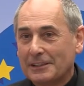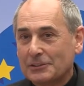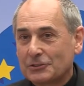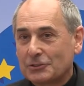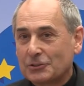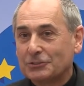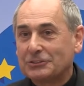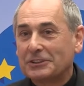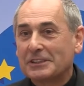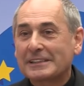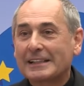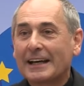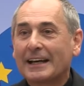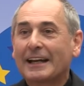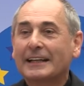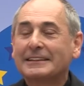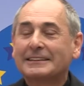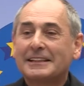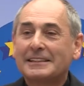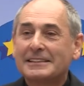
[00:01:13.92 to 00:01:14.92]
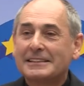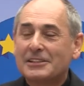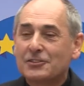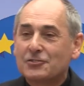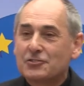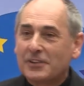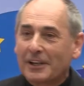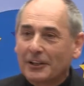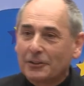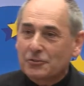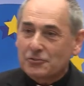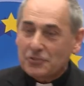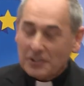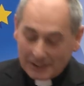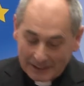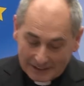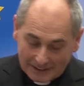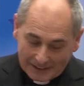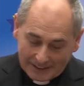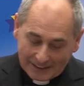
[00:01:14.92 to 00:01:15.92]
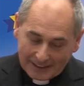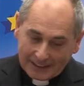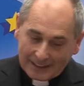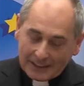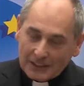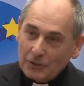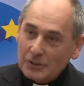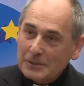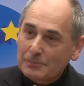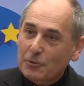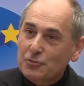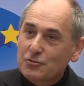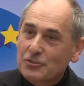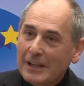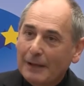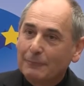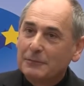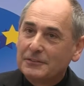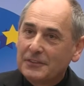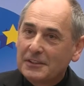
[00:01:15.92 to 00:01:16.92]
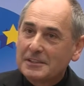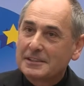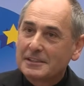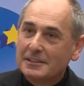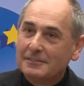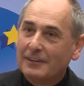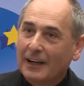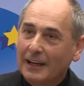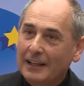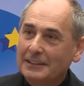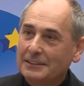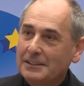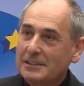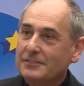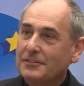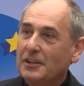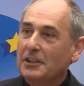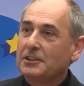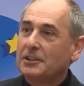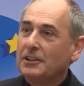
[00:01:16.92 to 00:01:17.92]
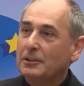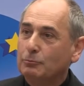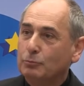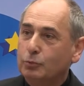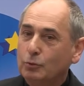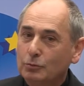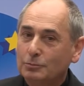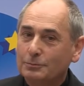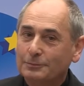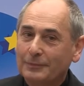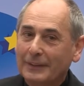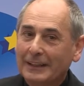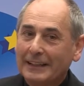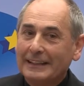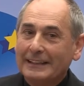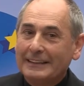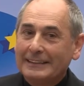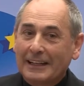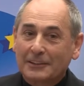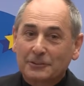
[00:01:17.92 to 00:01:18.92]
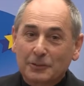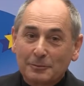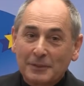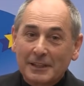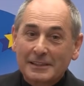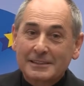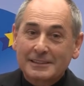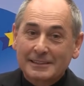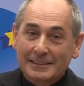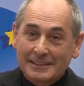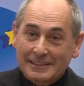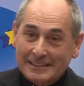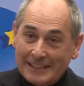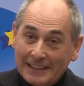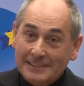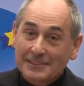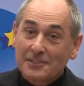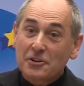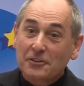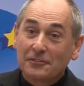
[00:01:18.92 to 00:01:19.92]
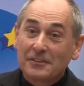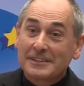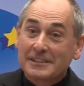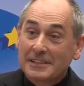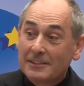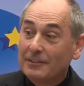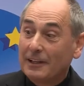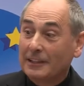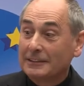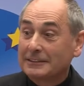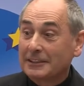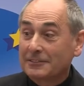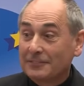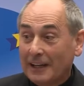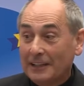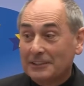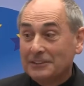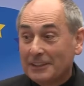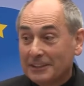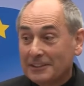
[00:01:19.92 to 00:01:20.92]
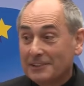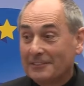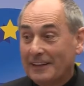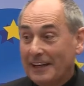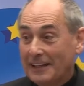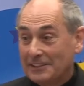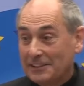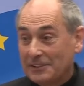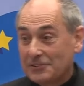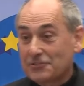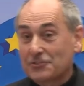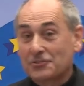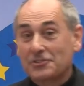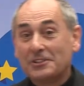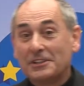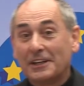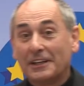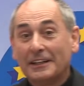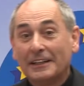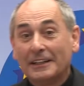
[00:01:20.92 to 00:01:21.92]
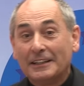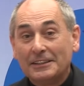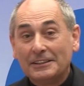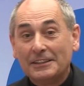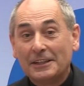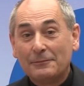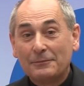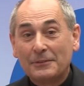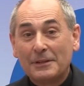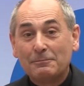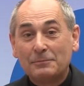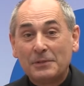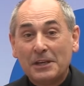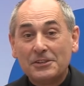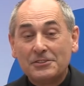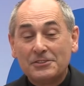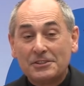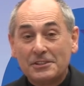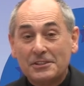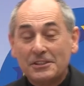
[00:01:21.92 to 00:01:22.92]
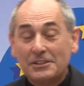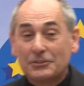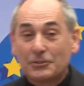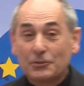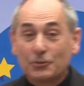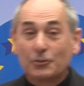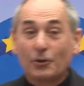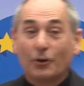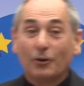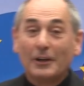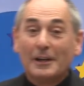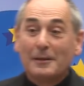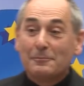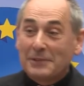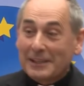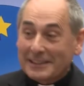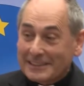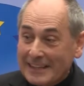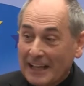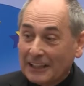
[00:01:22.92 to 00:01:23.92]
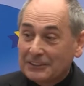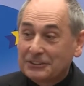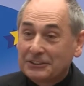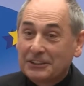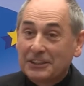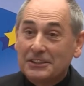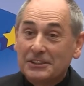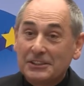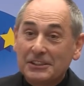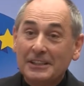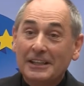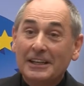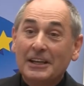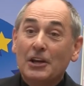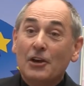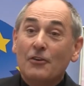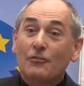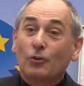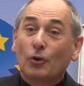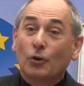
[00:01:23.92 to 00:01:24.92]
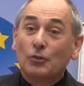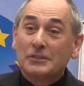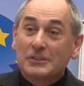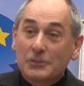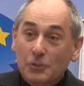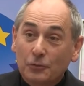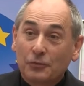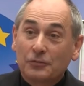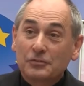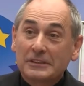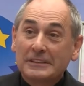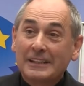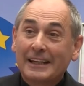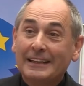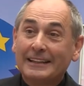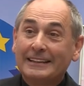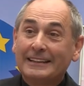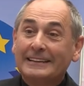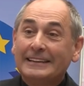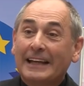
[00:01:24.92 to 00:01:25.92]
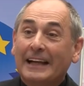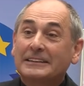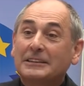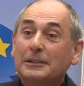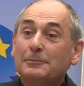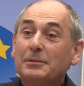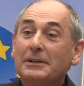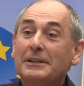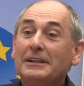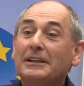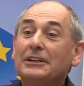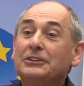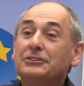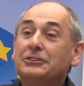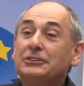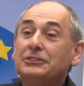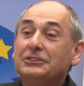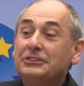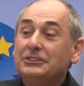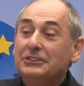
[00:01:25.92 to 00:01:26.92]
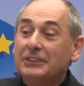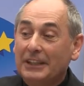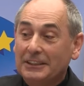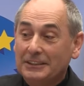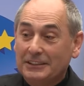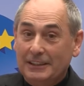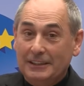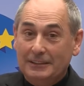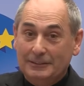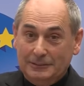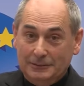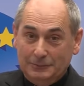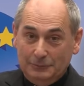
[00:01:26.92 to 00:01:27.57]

coś jest charakterystycznego, że kiedy rozpoczynamy festiwal, jest wielki boom, natomiast z racji, że festiwal trwa nie dwa, nie trzy, nie, nie, nie pięć dni, tylko 15 dni, w końcówce jak gdyby ciśnienie